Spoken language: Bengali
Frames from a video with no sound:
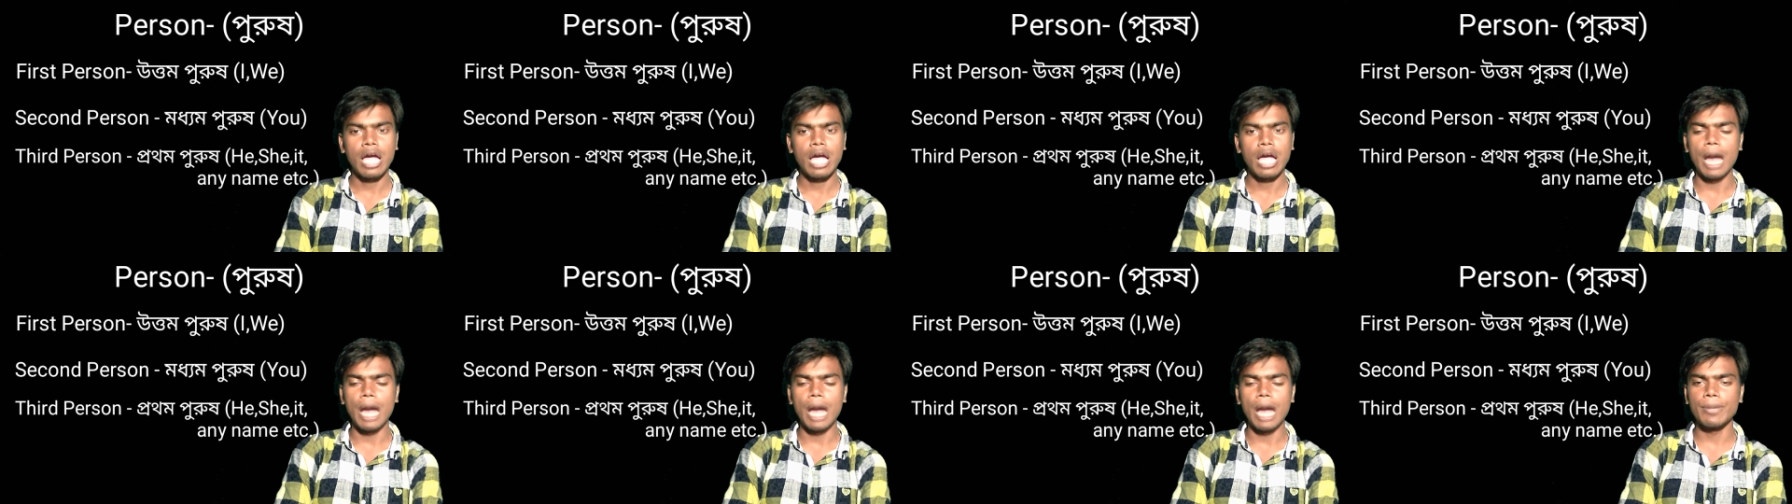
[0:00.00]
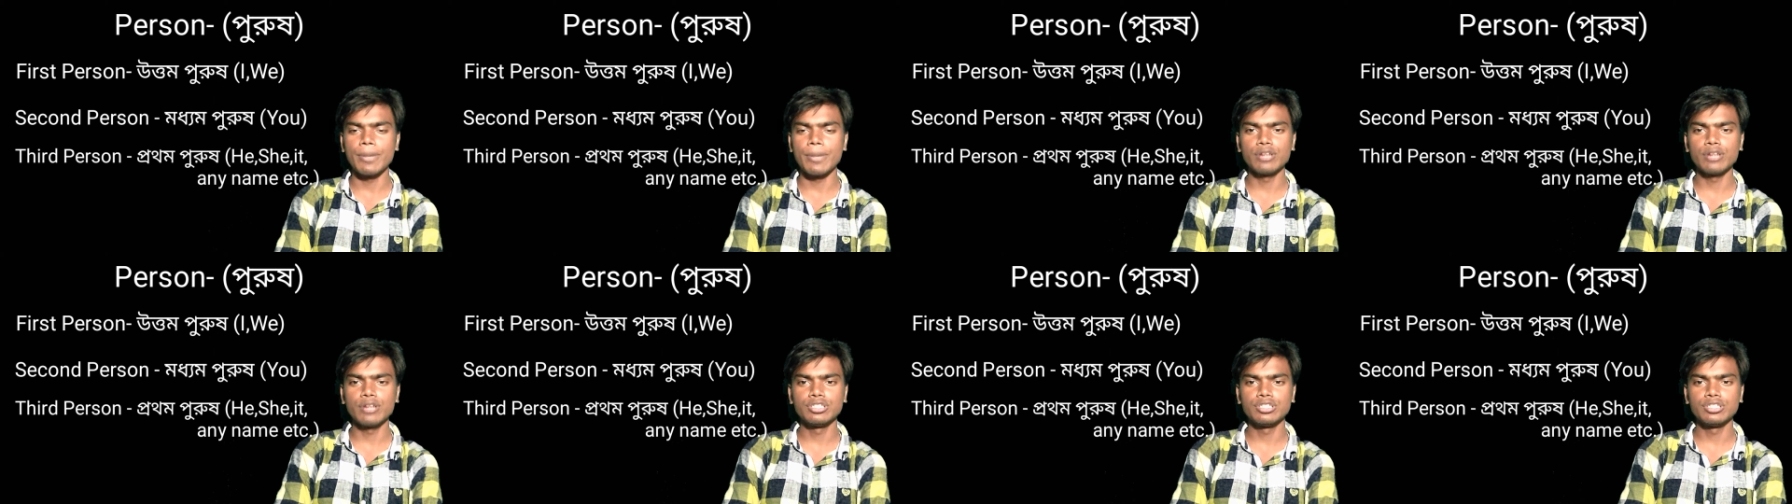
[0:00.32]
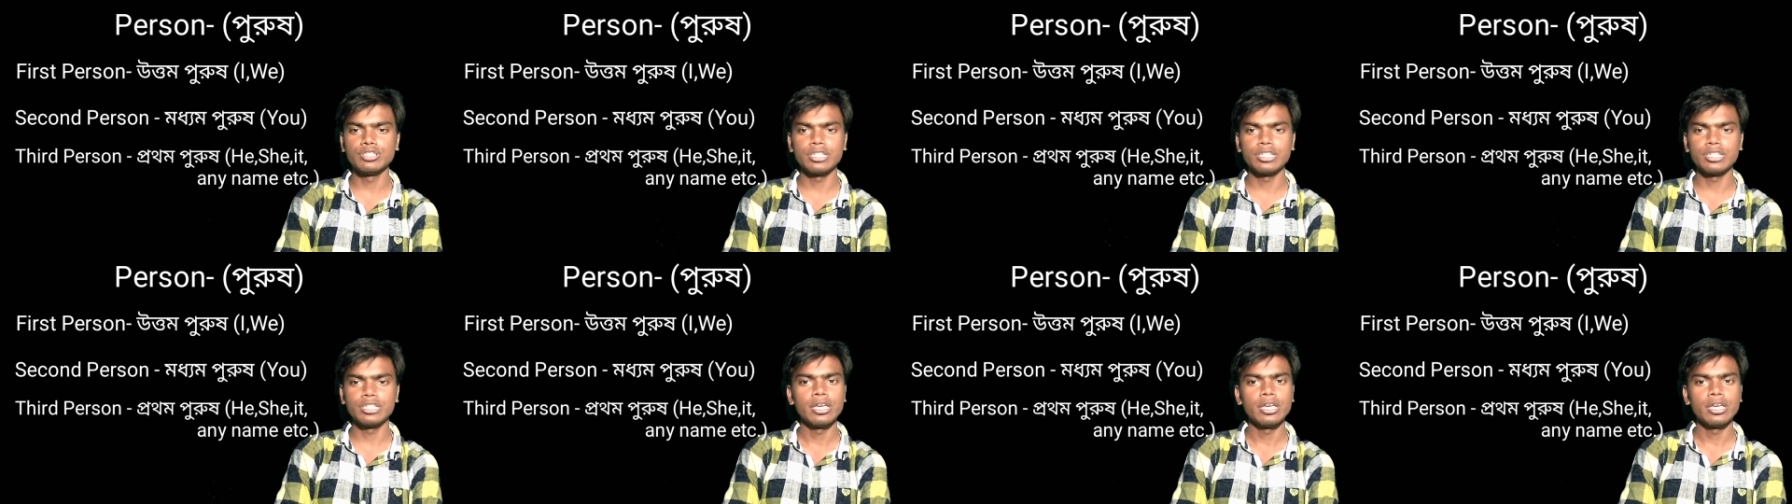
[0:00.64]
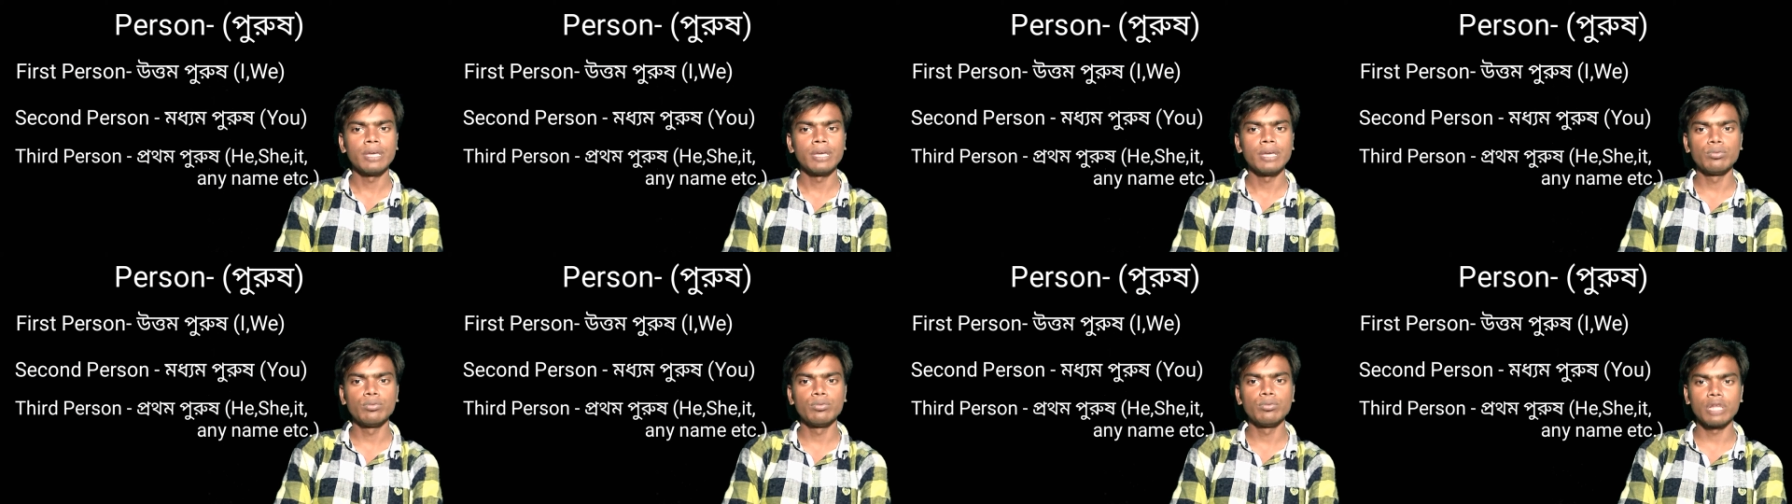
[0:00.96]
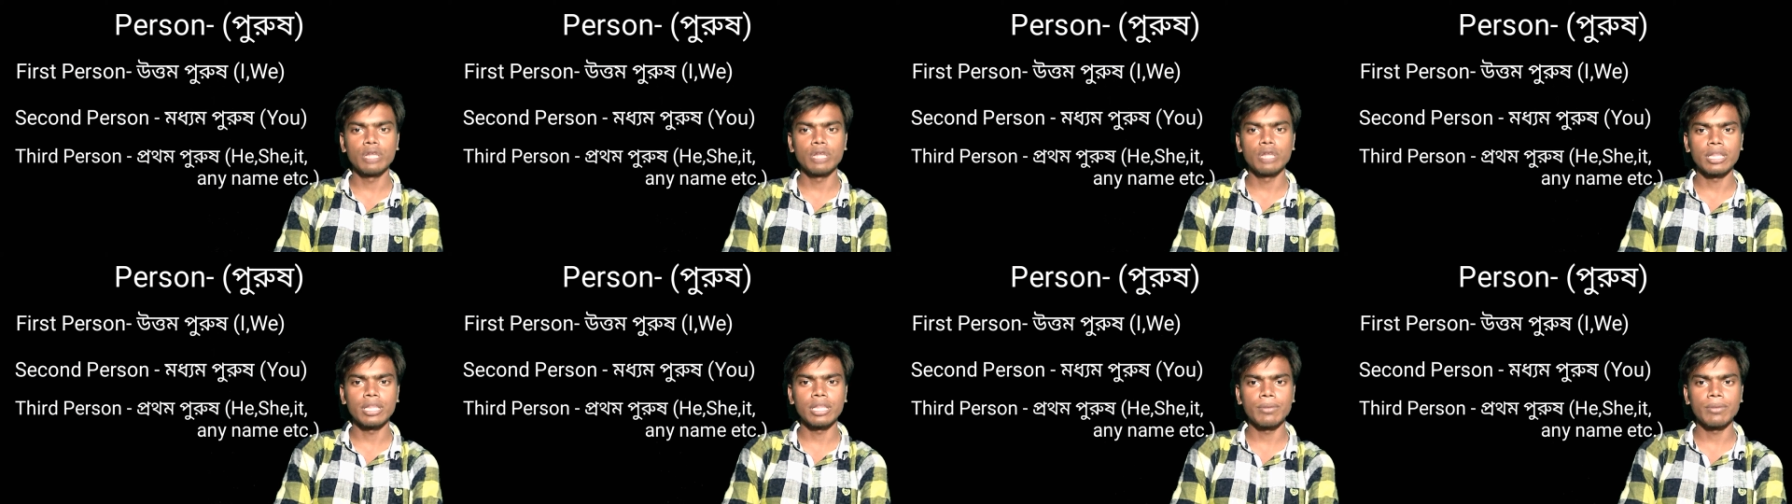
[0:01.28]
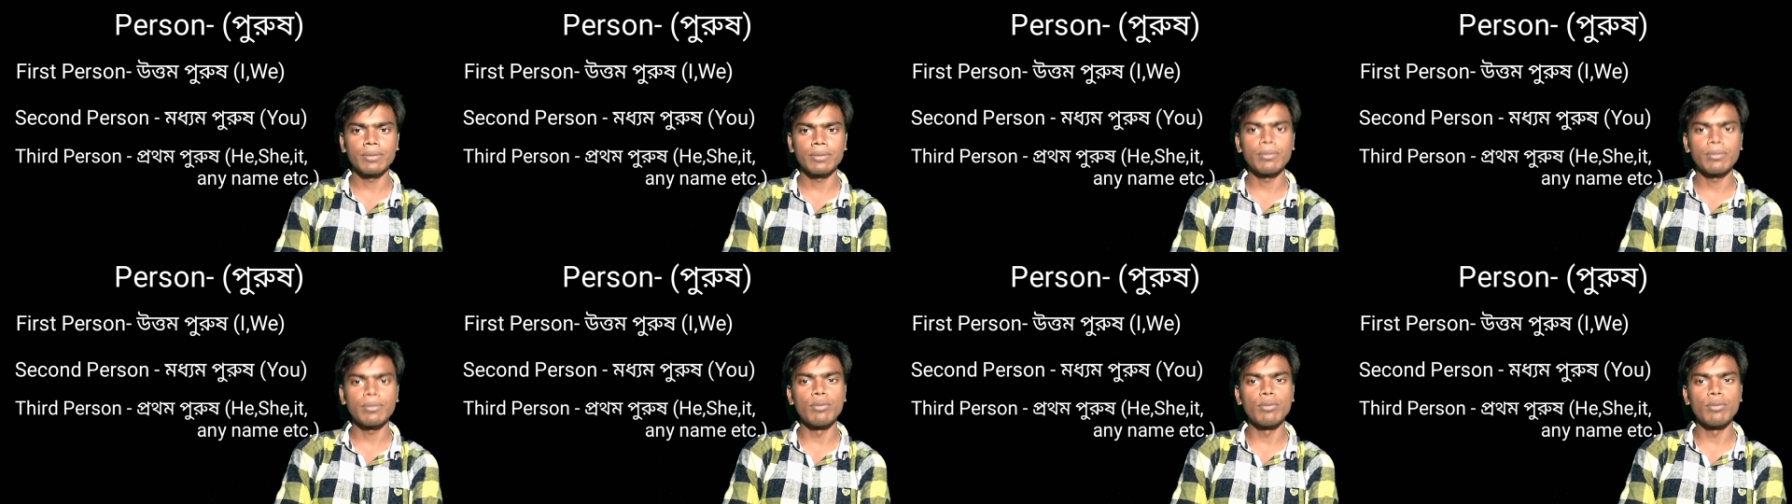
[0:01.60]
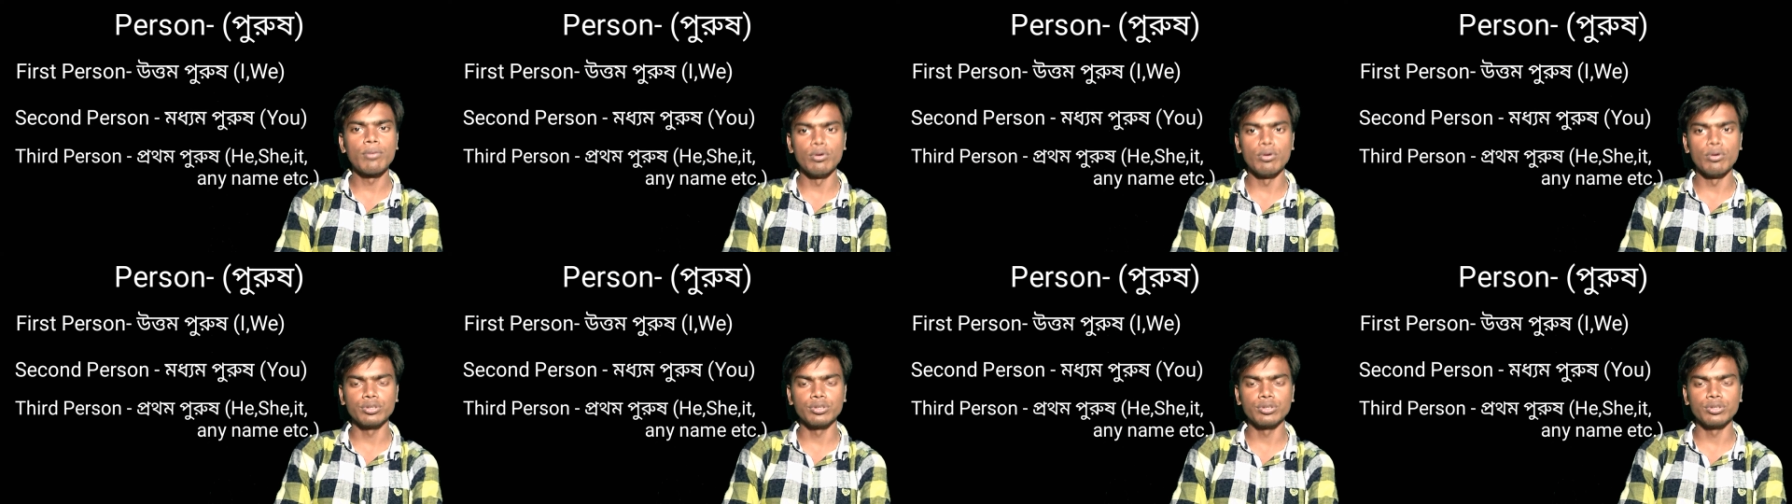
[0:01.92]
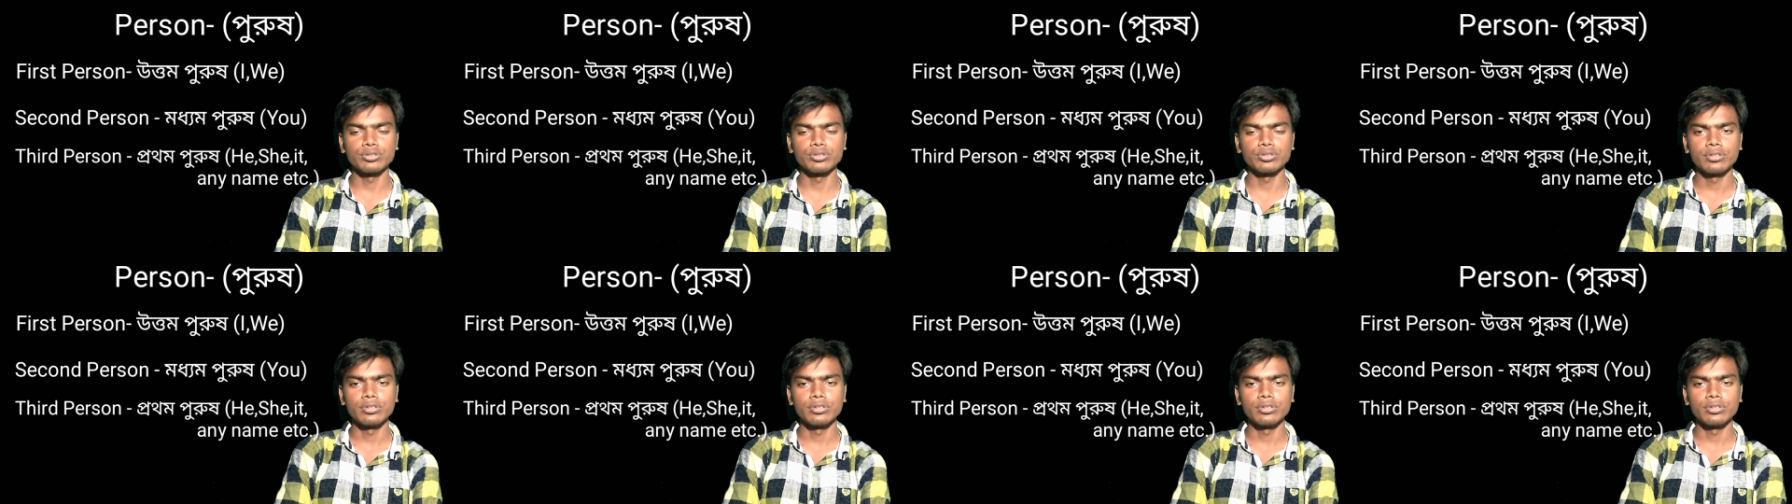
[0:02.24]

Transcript: আমরা হচ্ছে প্লুরাল নাম্বার বা বহু বচন